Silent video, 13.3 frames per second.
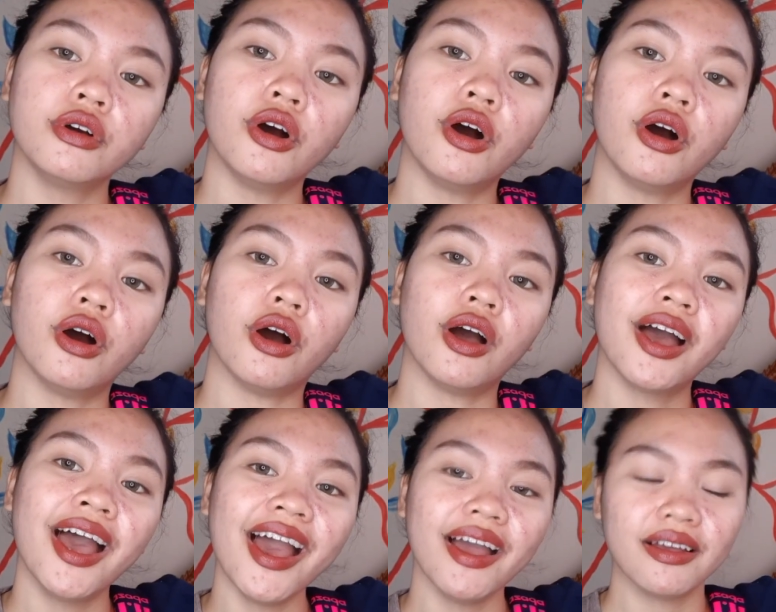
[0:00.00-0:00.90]
Oh.
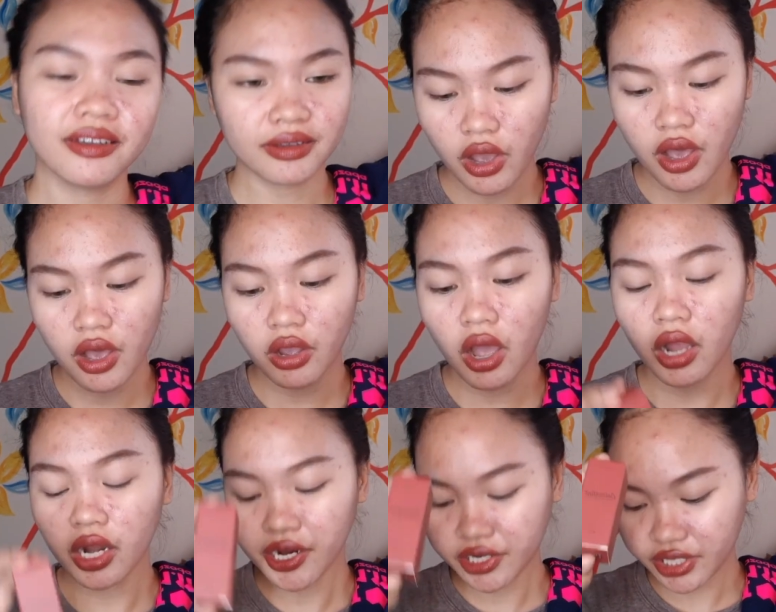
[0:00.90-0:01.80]
uh,
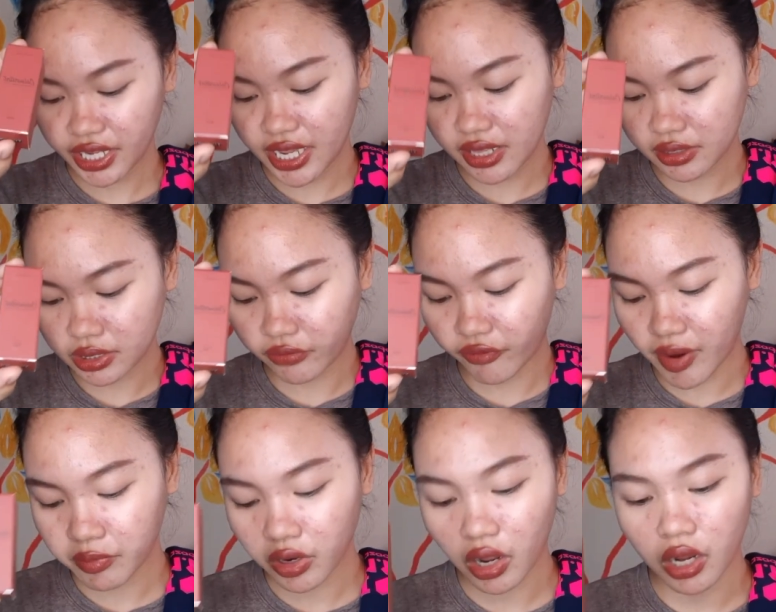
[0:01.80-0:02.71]
color tints
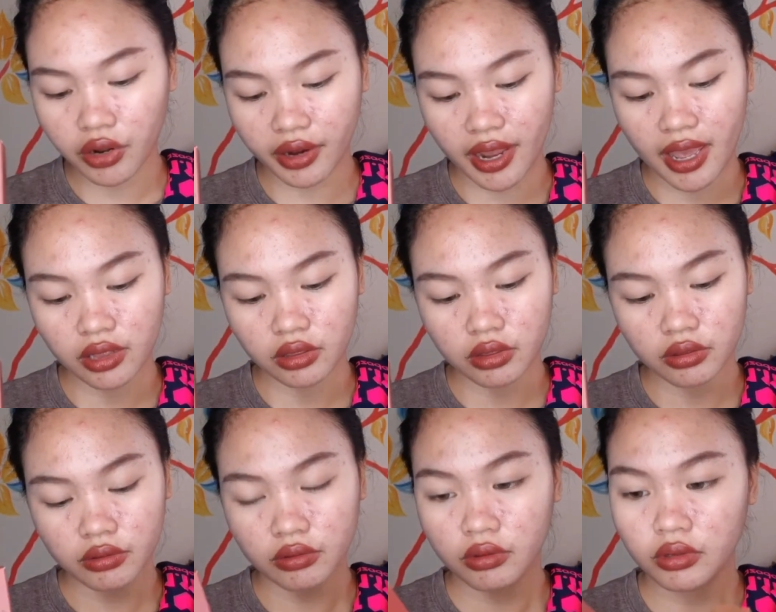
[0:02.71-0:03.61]
from Colorette.
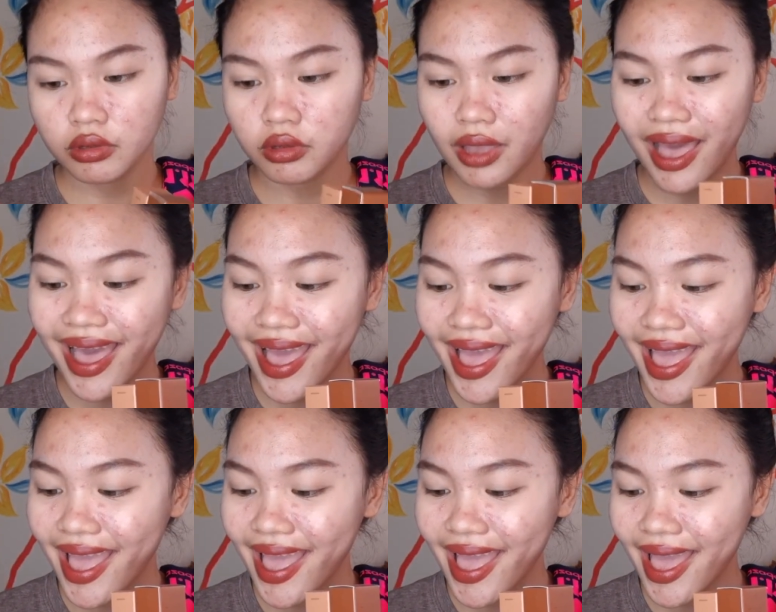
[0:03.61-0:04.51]

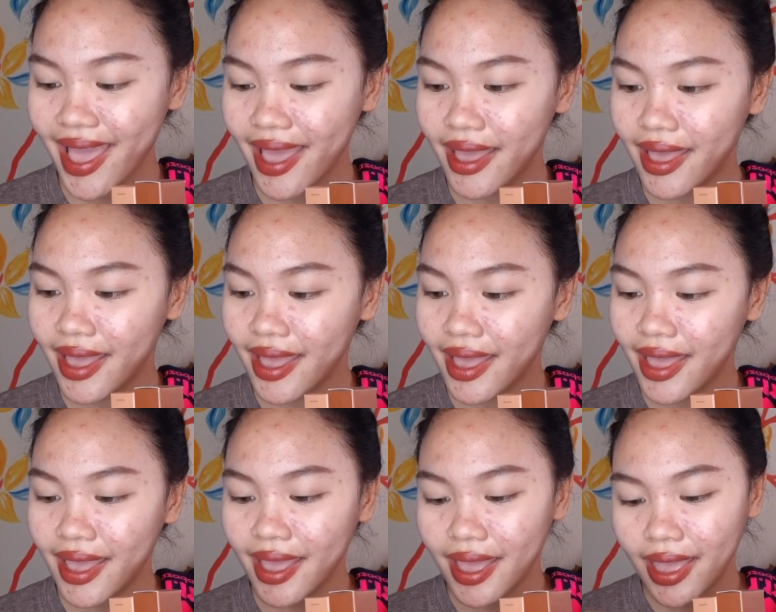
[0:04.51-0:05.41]
Ah!
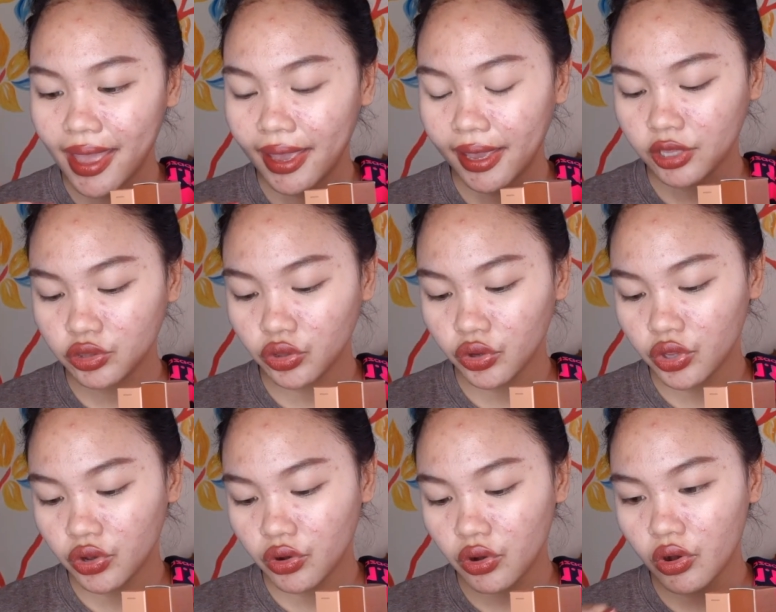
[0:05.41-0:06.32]
Ito
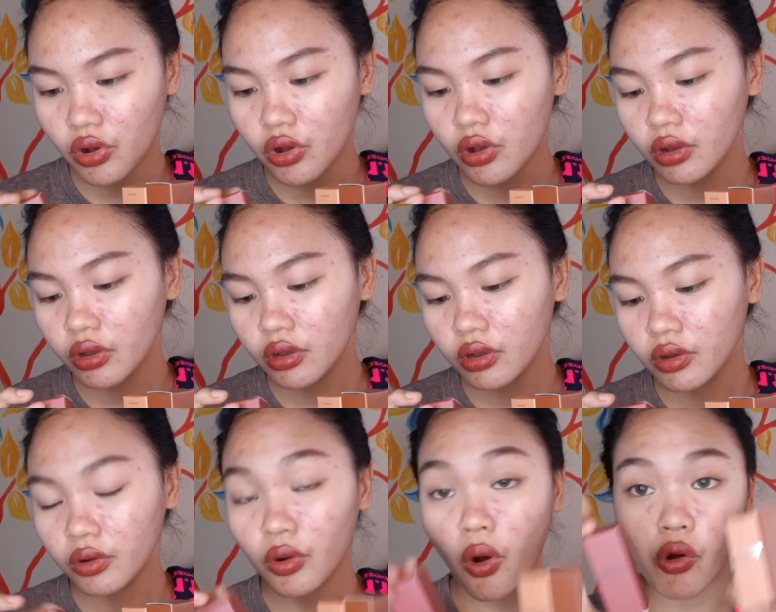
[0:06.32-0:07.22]
yung
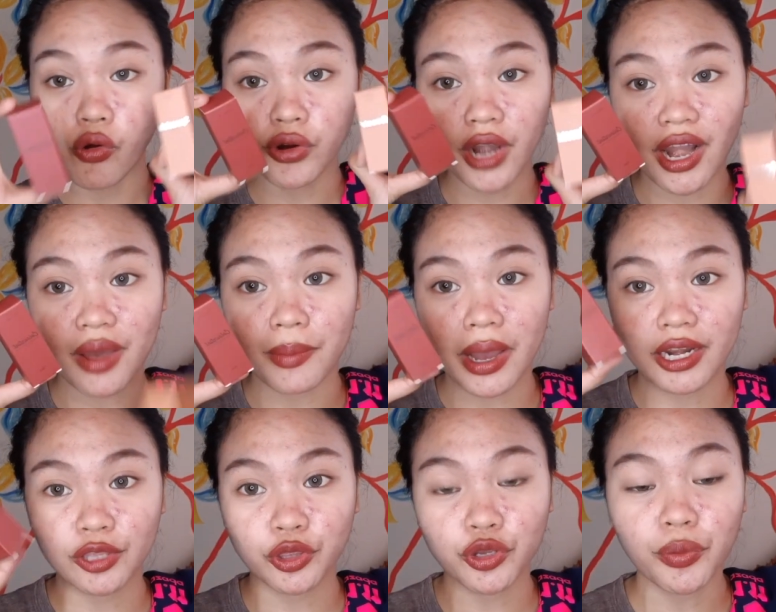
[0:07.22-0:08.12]
Coco na naman.
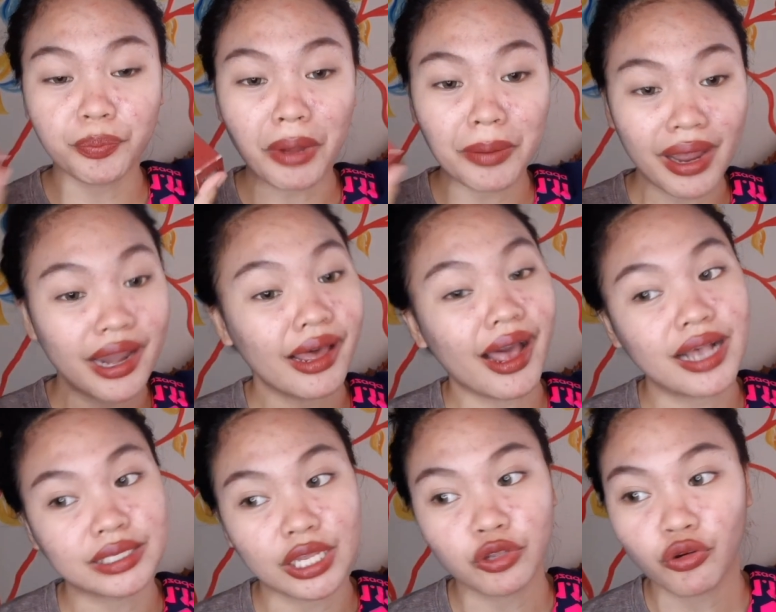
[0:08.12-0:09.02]
Ito yung
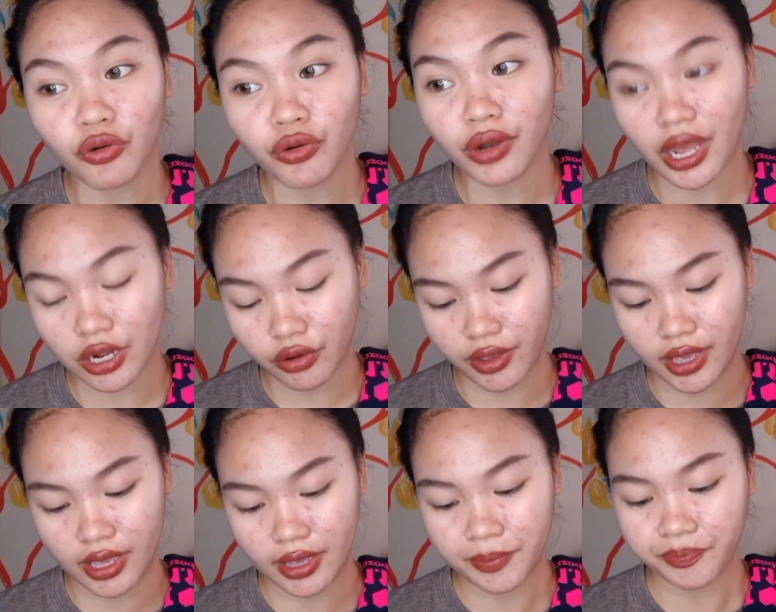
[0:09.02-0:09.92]
pangmalakasan kong ano
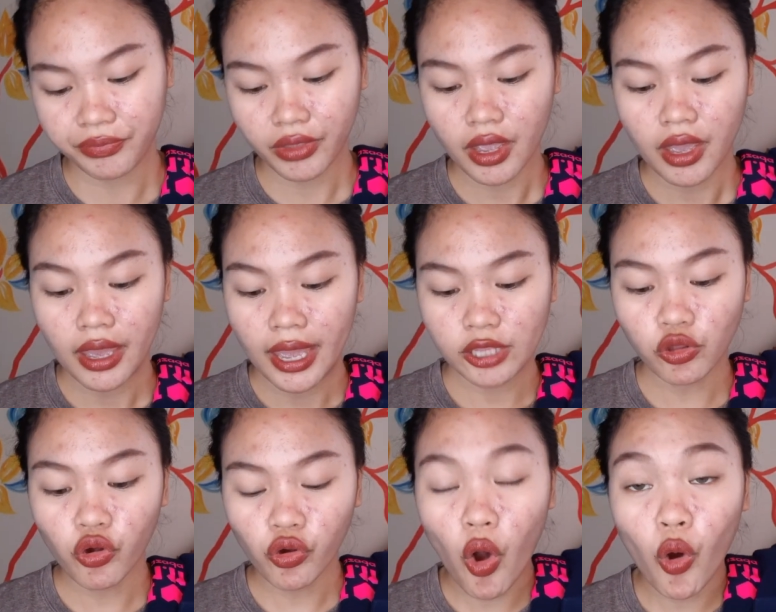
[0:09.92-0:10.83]
eh.
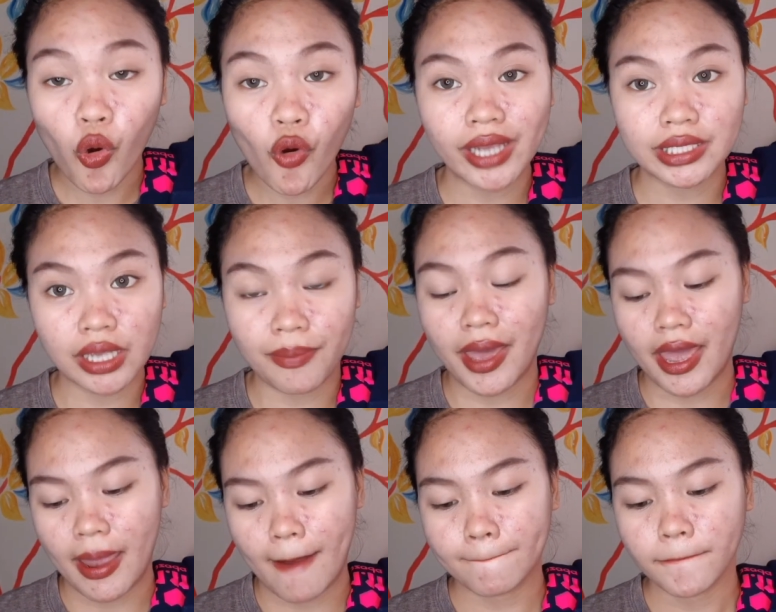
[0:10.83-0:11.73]
Itong Coco kasi
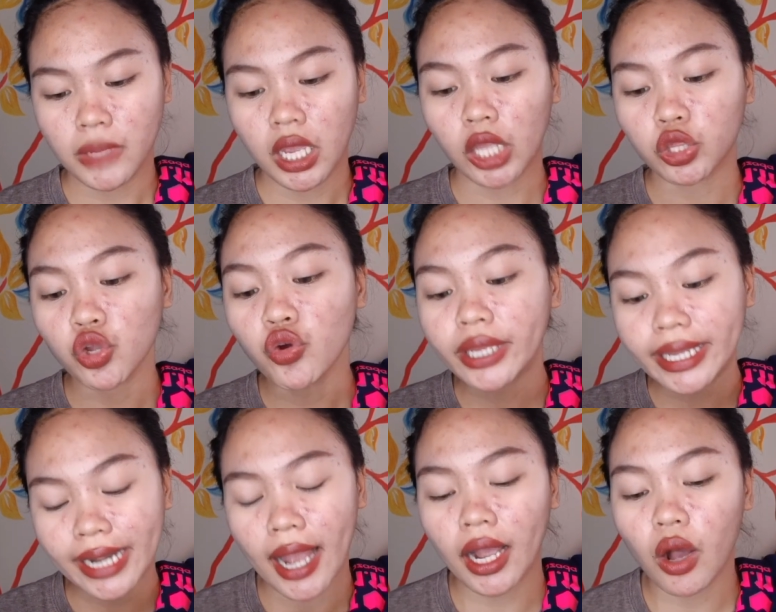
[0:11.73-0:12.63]
be. Ito yung
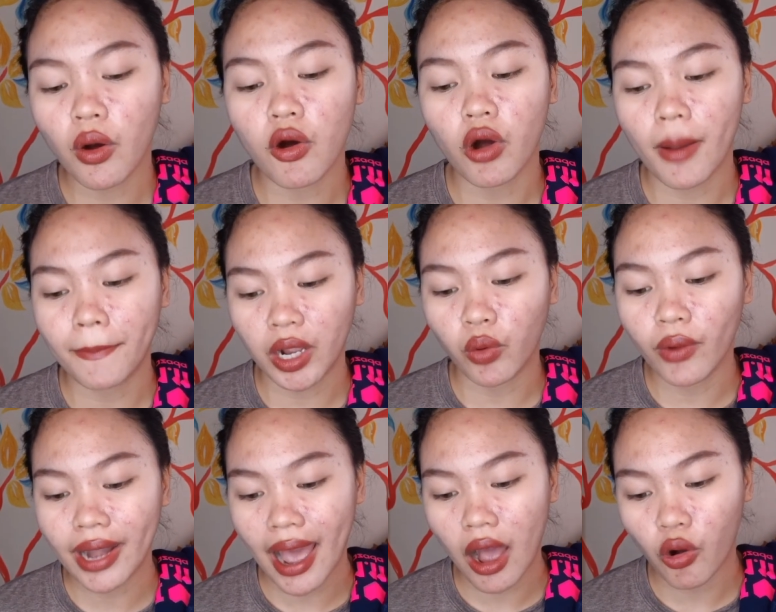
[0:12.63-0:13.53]
ginagawa ko kapag
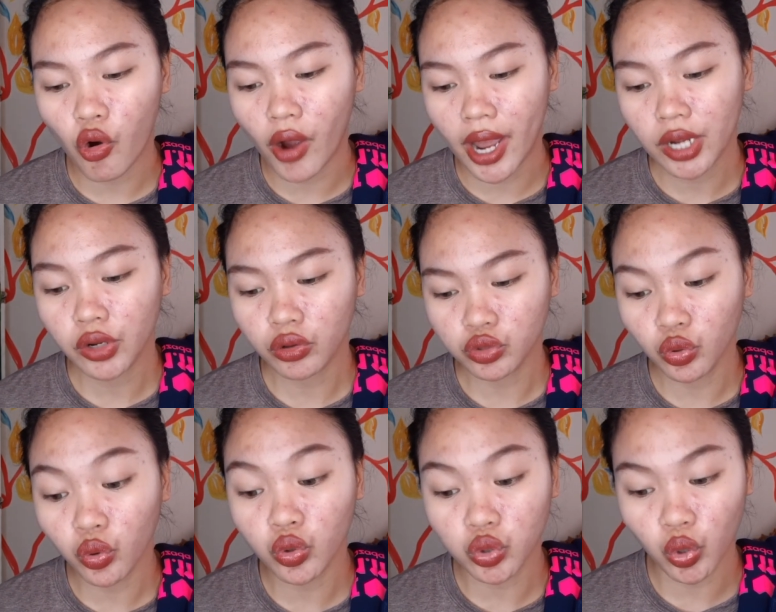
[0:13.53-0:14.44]
wala akong ano,
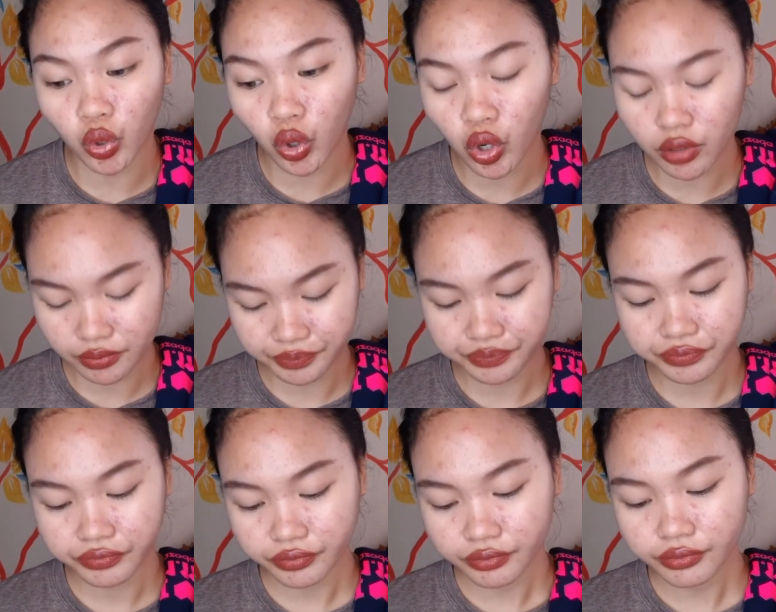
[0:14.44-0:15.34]
dugo-dugo.
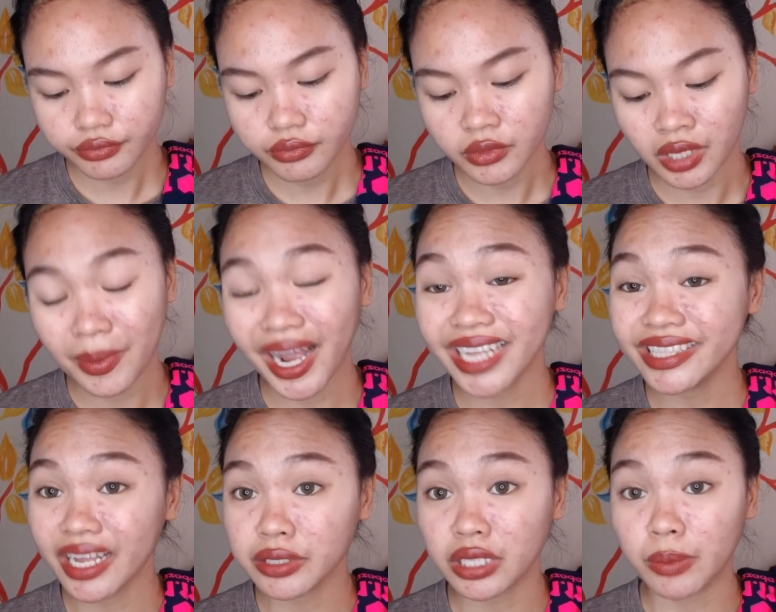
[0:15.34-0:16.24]

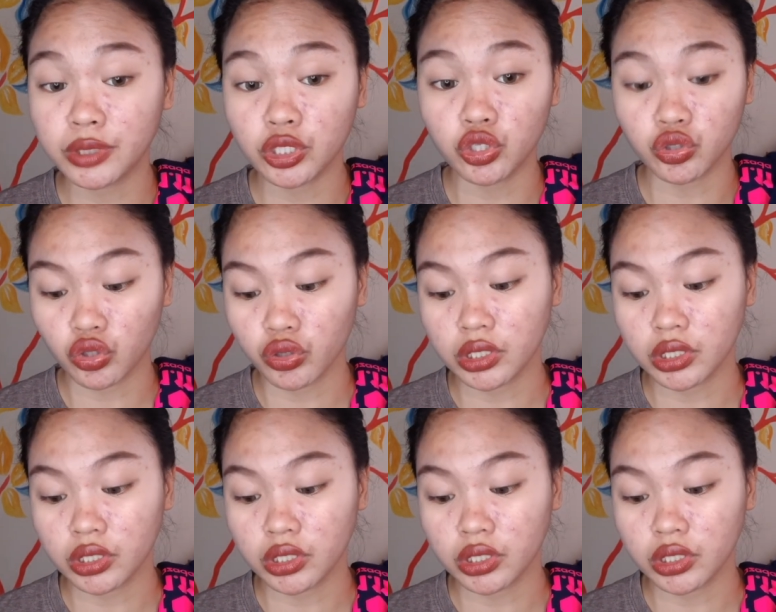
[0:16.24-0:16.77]
Magandang substitute to